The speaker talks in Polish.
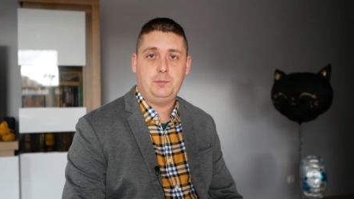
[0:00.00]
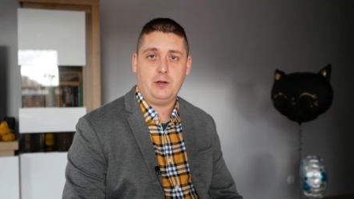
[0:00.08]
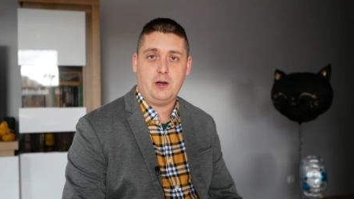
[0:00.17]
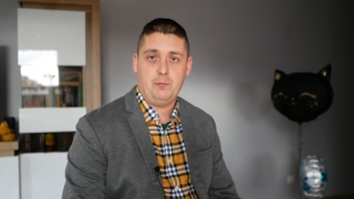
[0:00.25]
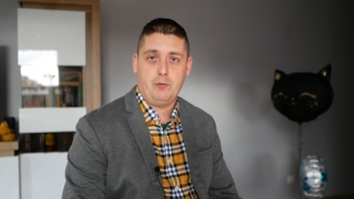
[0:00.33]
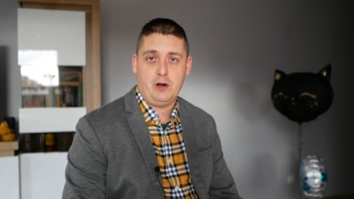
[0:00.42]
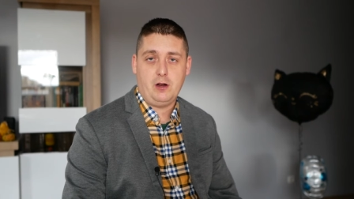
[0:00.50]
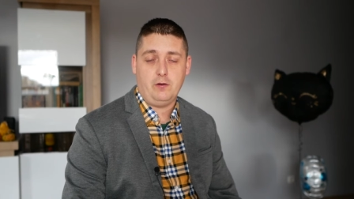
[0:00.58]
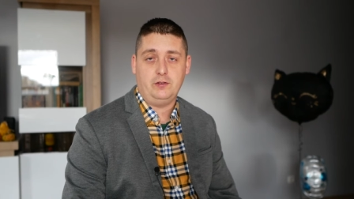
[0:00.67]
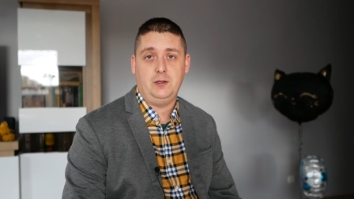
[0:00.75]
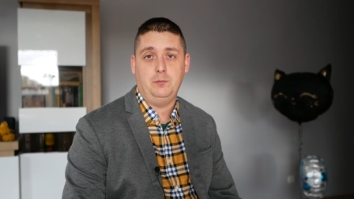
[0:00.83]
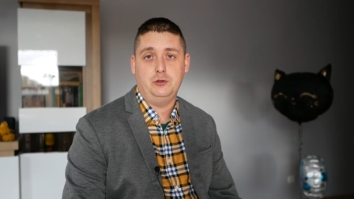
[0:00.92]
z Piotrem
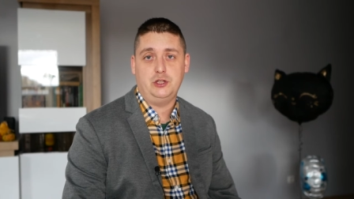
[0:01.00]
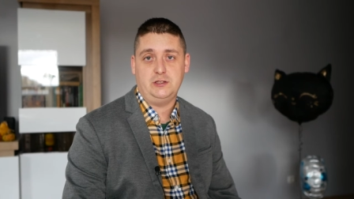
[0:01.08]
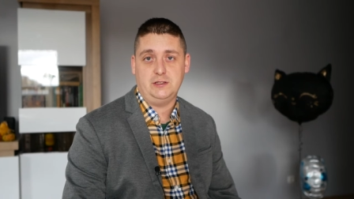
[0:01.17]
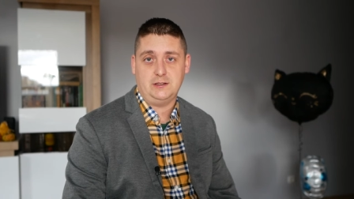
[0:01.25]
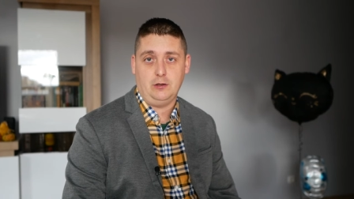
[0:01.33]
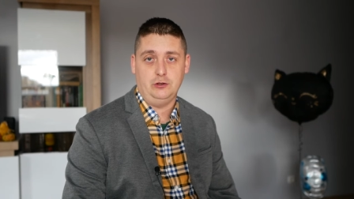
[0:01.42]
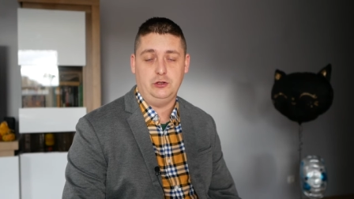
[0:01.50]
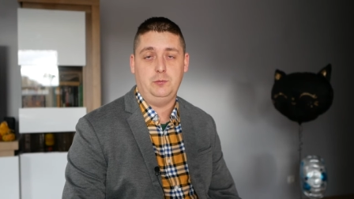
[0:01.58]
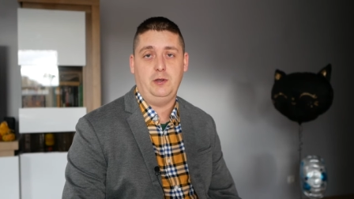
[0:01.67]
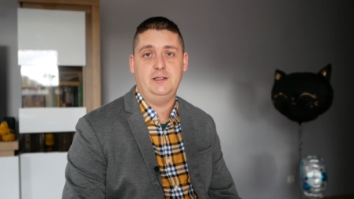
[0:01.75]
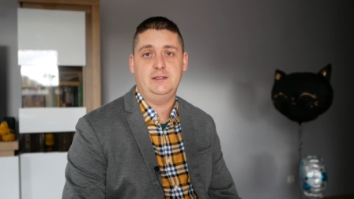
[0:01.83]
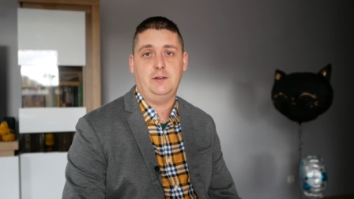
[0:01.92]
Burlikowskim muszę się zgodzić,
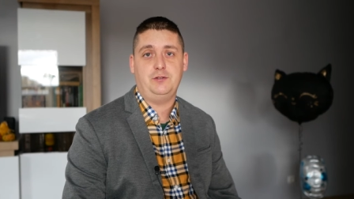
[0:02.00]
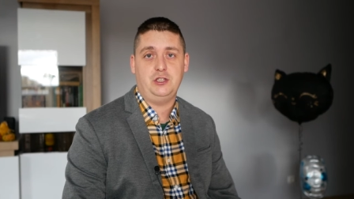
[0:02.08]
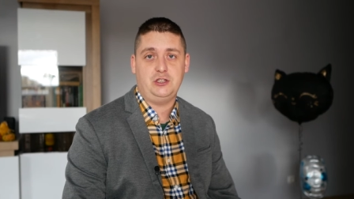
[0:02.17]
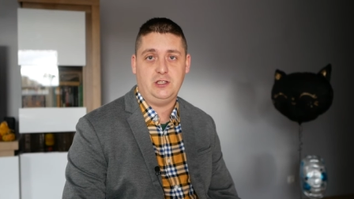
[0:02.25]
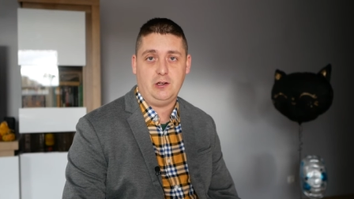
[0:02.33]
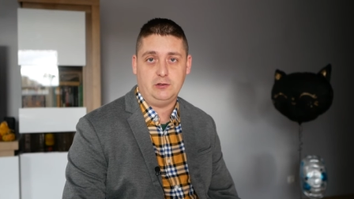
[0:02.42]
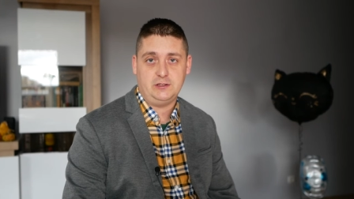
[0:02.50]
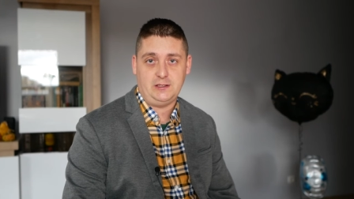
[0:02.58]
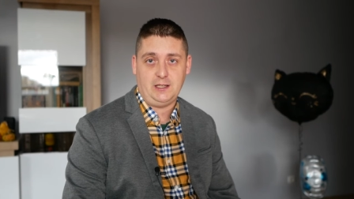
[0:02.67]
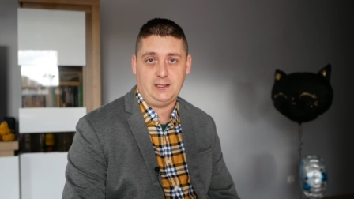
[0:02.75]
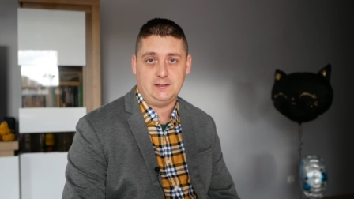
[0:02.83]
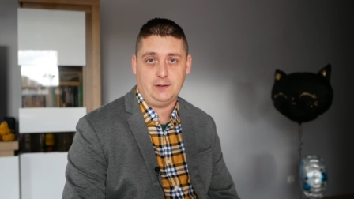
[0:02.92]
bo jest za wcześnie na
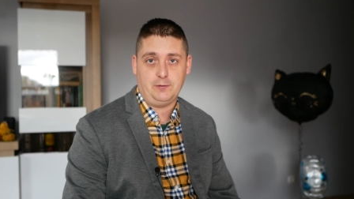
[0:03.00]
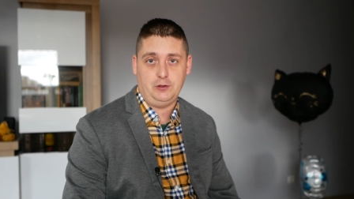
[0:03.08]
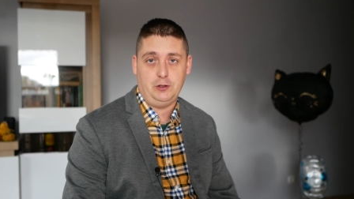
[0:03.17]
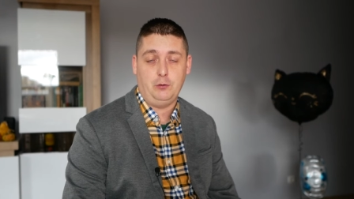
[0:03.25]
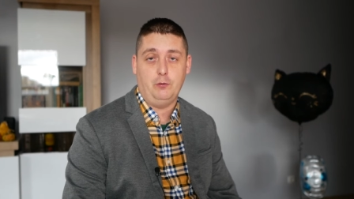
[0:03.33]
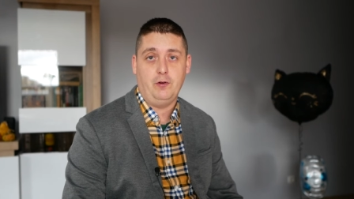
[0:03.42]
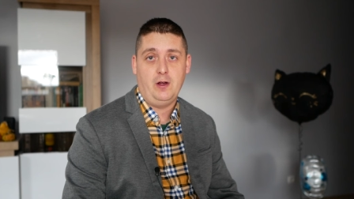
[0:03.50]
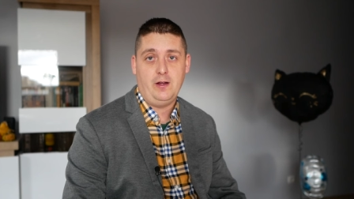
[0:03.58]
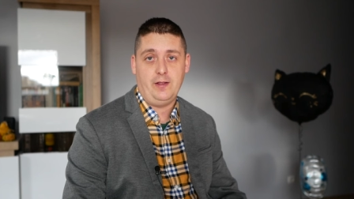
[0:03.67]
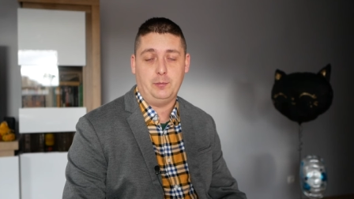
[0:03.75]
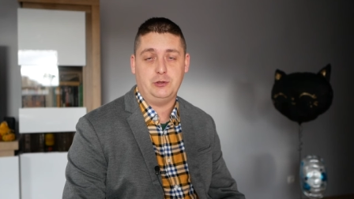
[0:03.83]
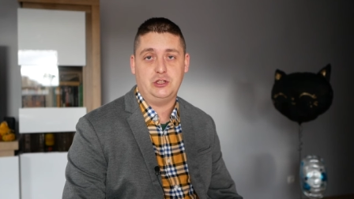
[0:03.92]
ocenianie zawodników
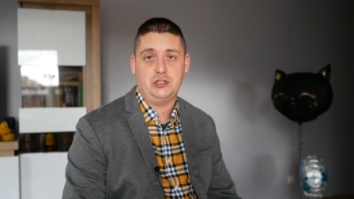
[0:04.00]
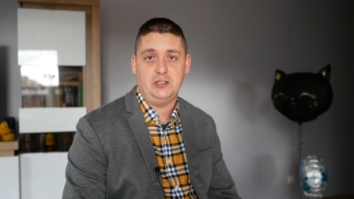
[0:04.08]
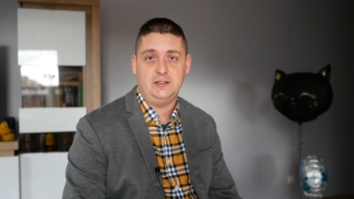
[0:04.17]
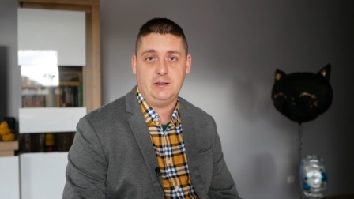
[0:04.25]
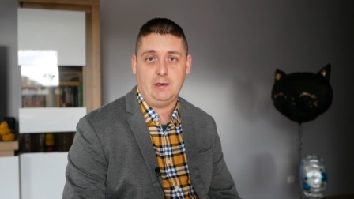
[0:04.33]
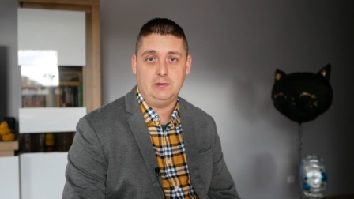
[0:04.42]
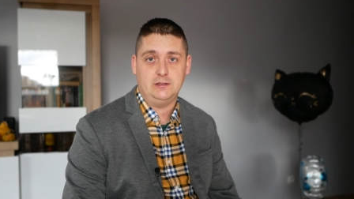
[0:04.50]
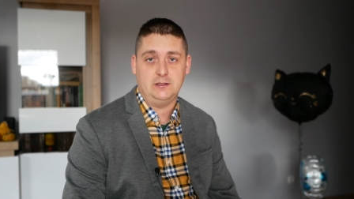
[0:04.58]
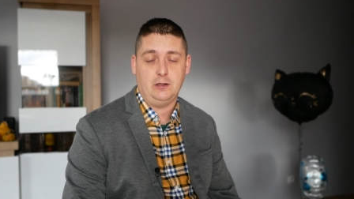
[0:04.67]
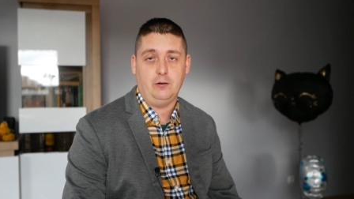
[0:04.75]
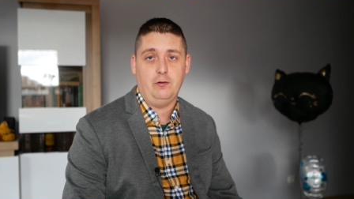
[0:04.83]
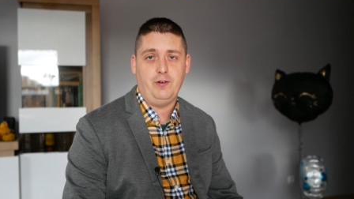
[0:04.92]
na przestrzeni całego
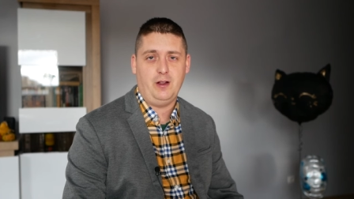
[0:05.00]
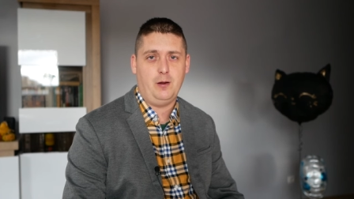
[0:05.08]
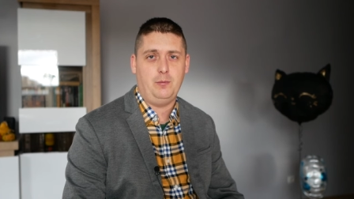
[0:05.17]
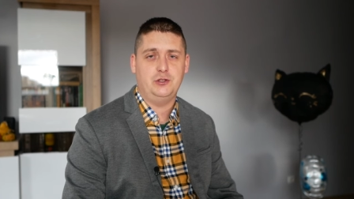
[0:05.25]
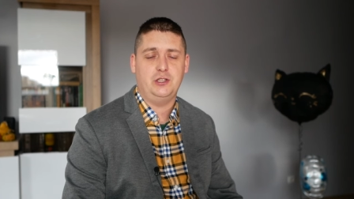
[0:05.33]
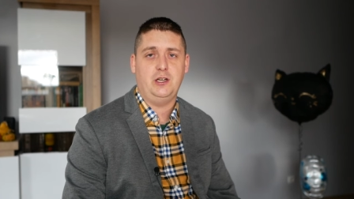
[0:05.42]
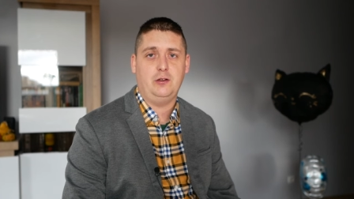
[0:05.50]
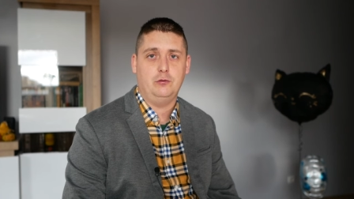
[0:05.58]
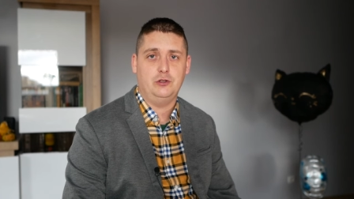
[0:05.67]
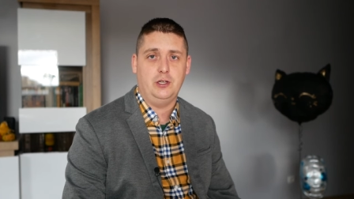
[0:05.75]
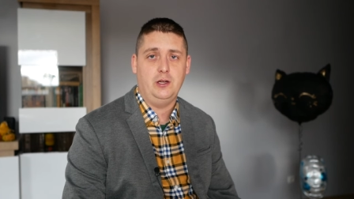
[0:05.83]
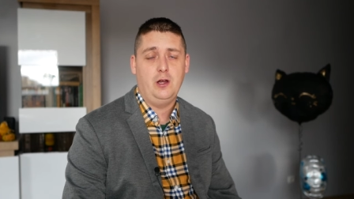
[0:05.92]
sezonu. Wiadomo, że
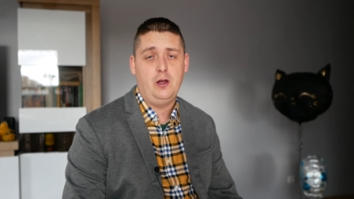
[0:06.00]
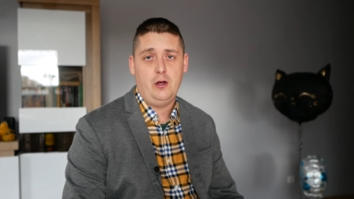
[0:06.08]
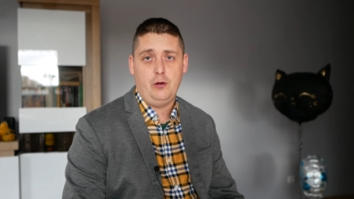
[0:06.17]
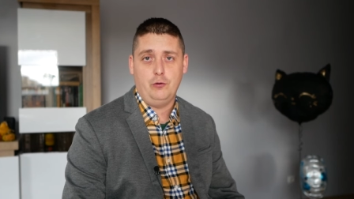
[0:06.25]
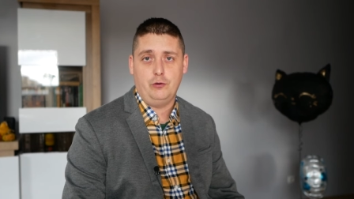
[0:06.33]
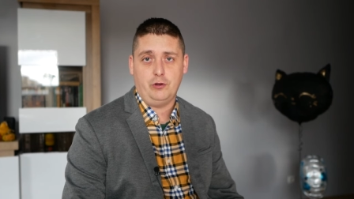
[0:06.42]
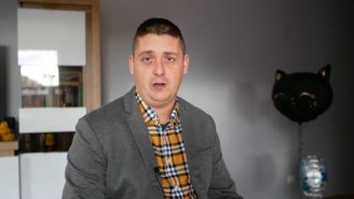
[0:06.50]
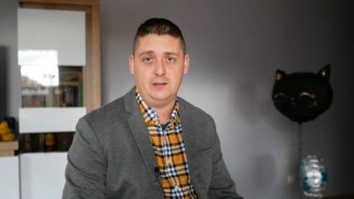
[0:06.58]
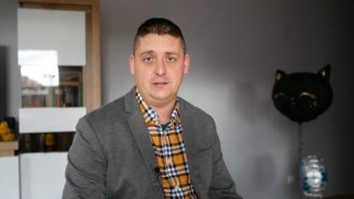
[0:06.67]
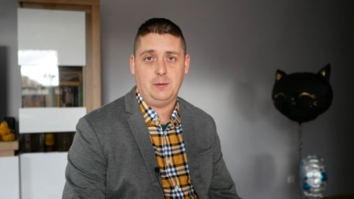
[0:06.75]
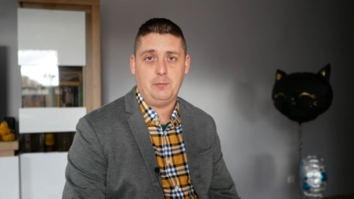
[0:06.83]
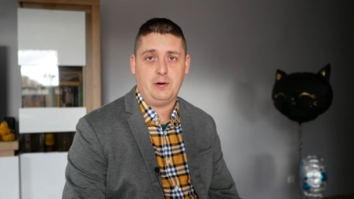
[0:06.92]
niektórzy już od
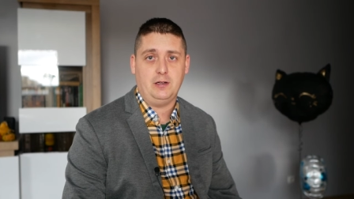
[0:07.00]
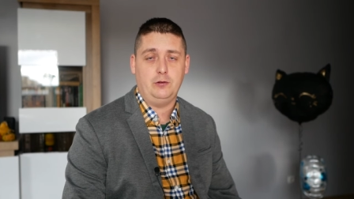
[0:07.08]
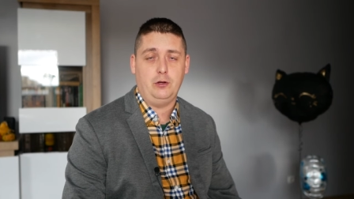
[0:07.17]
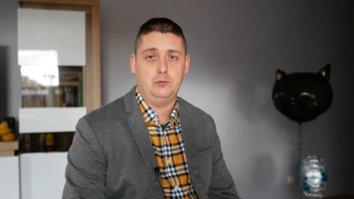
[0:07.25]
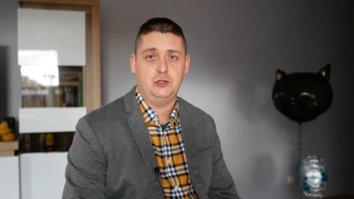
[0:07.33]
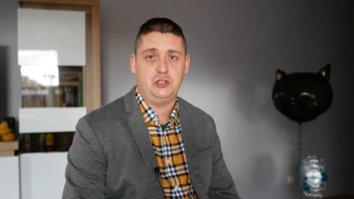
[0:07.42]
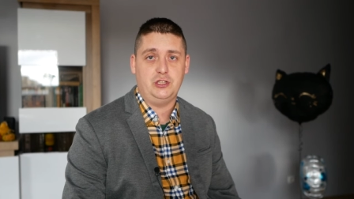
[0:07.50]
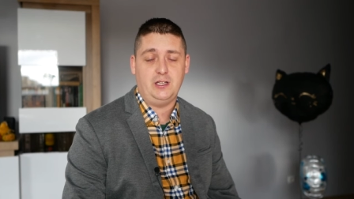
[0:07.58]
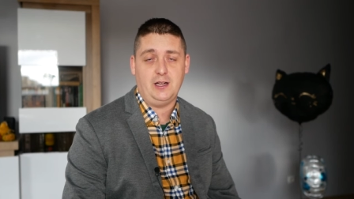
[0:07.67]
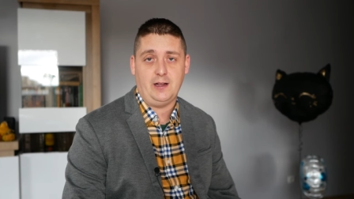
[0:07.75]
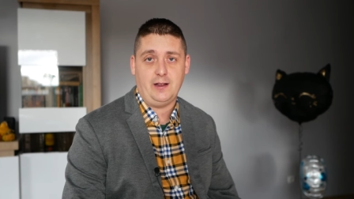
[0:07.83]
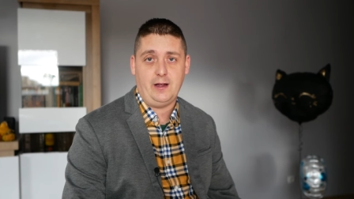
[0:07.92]
razu nam pokazują, że się
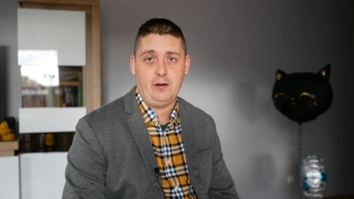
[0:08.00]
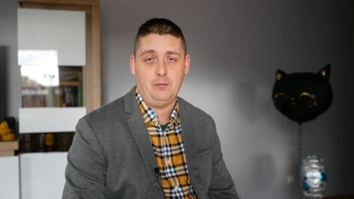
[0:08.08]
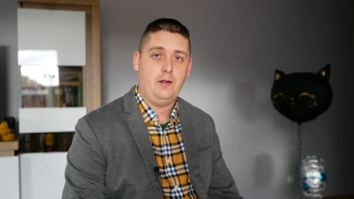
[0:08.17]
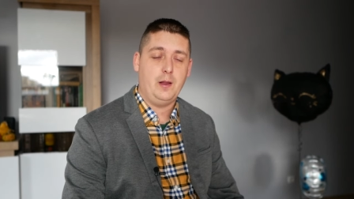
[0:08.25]
nie nadają.